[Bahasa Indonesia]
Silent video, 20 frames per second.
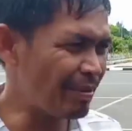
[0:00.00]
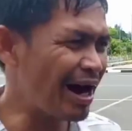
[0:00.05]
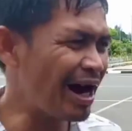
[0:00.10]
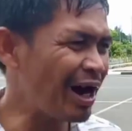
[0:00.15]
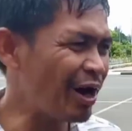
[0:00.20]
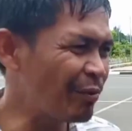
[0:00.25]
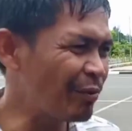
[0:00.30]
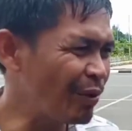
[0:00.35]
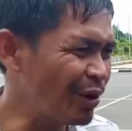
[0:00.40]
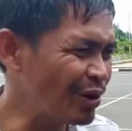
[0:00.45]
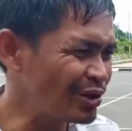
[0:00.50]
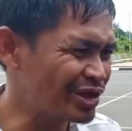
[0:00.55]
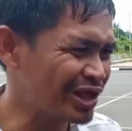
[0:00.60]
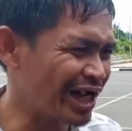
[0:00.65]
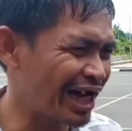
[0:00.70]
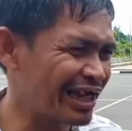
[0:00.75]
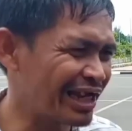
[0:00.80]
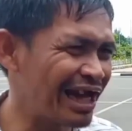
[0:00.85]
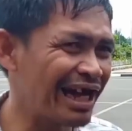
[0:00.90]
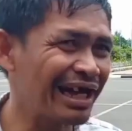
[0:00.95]
maaf bu,
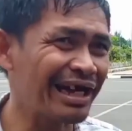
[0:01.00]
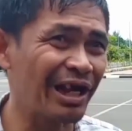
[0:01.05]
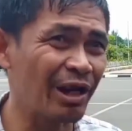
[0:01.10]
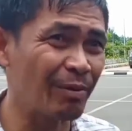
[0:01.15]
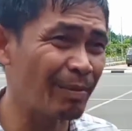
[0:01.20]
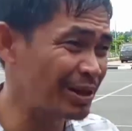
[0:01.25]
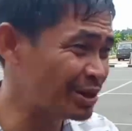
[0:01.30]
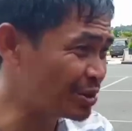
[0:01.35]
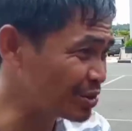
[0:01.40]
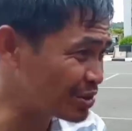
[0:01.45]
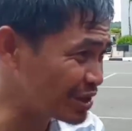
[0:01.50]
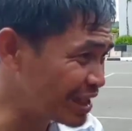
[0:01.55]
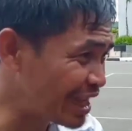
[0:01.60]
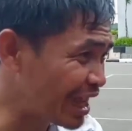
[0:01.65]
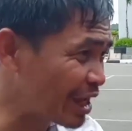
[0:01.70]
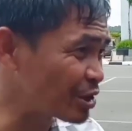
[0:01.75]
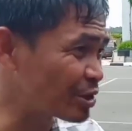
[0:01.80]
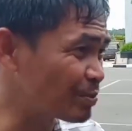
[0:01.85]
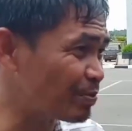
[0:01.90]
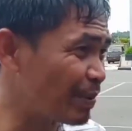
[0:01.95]
sekarang kalau masuk sini
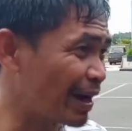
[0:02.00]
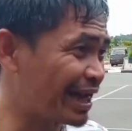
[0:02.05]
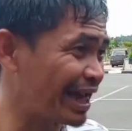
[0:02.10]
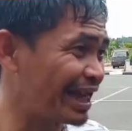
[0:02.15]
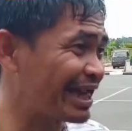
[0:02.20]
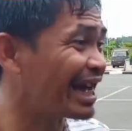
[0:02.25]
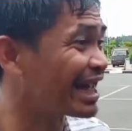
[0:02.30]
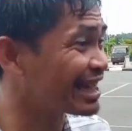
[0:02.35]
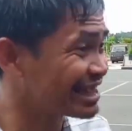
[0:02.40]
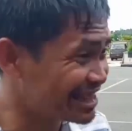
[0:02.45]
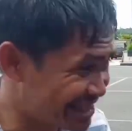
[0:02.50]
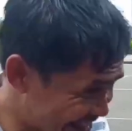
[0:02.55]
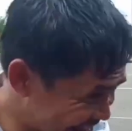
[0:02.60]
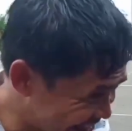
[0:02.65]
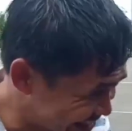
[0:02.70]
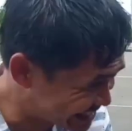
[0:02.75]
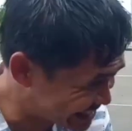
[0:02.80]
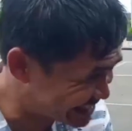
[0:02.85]
harus pakai karcis.